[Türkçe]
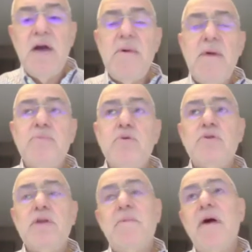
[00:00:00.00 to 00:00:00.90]
Ama bu
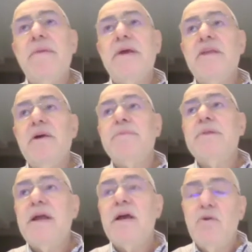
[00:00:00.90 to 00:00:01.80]
tamamen
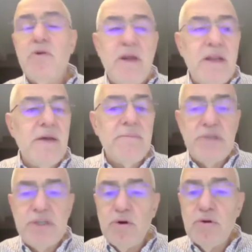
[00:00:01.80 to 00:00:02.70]
yapılarak öğrenilen bir
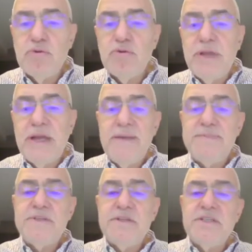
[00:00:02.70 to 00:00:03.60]
şey olduğundan
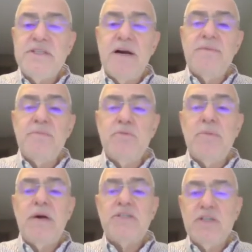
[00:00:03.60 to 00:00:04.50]
hepsinin cevabını
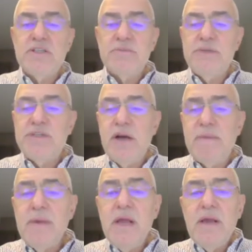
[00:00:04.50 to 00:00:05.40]
bulmaya çalışmayacağım.
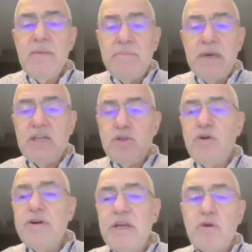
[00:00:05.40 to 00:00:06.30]
Birkaç
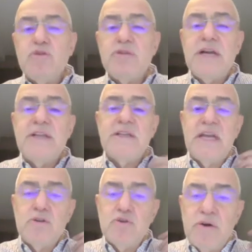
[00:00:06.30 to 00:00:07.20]
örnek
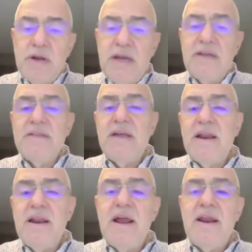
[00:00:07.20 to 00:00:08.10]
gösterdikten sonra
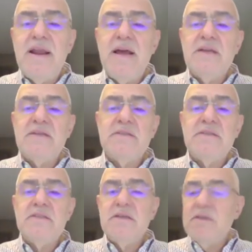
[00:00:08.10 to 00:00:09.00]
liderlerle
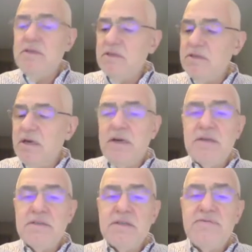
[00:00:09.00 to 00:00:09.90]
sizi
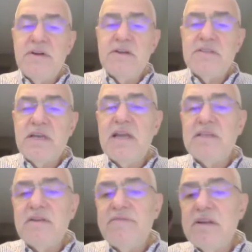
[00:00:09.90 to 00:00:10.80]
e, sınıflarınız, sanat
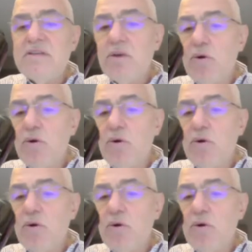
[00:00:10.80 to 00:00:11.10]
sınıflarınıza